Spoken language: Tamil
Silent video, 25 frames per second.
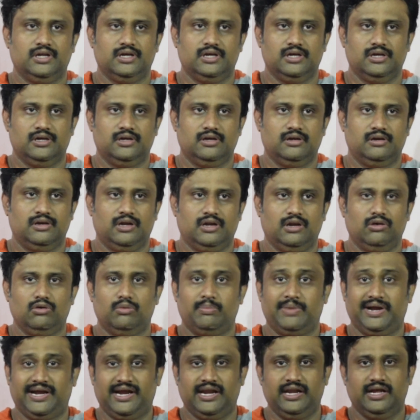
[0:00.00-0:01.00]
எனக்கு நல்ல
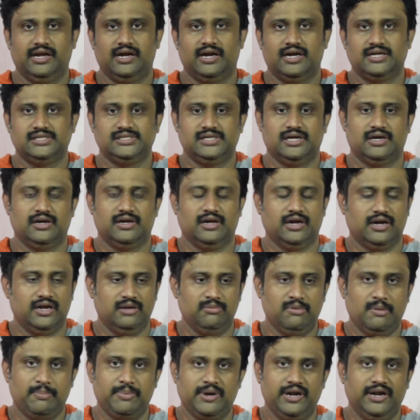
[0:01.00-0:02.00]
ஒரு மெக்கானிக் கிடச்சாங்கன்னா
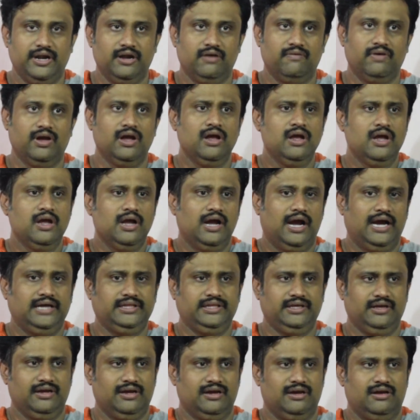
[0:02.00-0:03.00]
கண்டிப்பாக பண்ணிவிடுவேன் ஐ
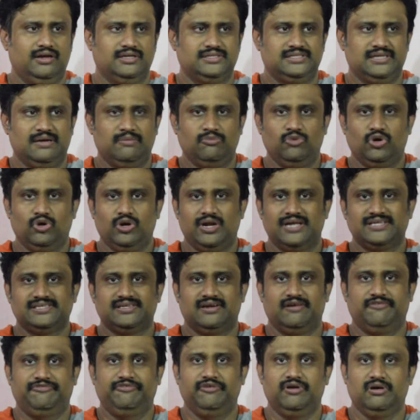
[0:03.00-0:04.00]
திங்க் சம் ஒன்
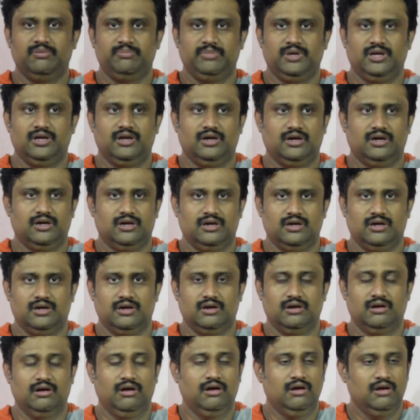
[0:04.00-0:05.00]
ஹேஸ் ரெஃபர்ட் மீ
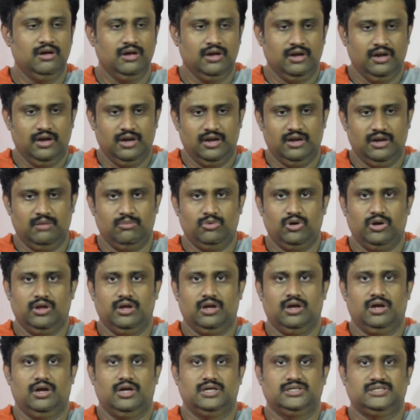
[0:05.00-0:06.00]

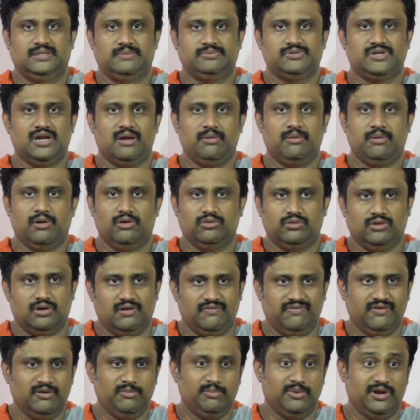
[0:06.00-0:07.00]
நம்மளுடைய சப்ஸ்கிரைபர்
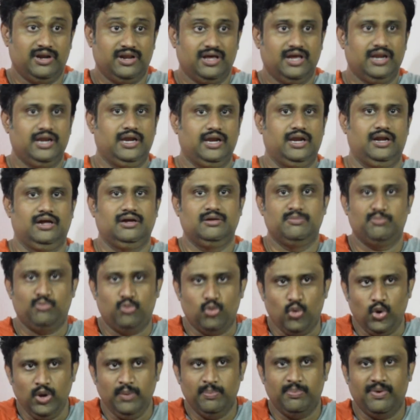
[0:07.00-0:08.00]
ஒருத்தர் ரெஃபர் பண்ணியிருக்காரு எனக்கு
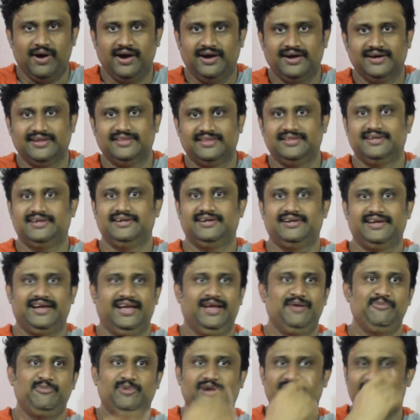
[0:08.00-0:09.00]
போய் பார்க்குறதுக்கு
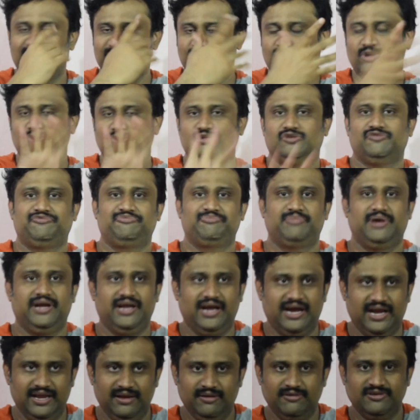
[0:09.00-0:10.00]
டைம் இல்லை பிகாஸ் ஆஃப் மை
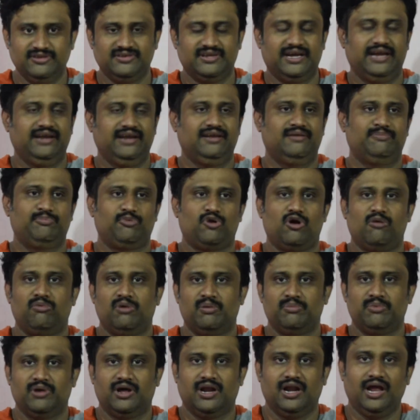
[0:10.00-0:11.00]
ஐ சைட்
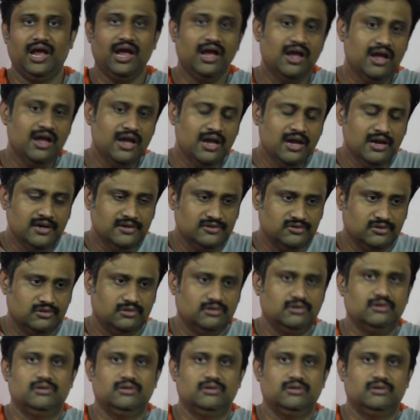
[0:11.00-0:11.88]
ப்ராப்ளம்னால ஸோ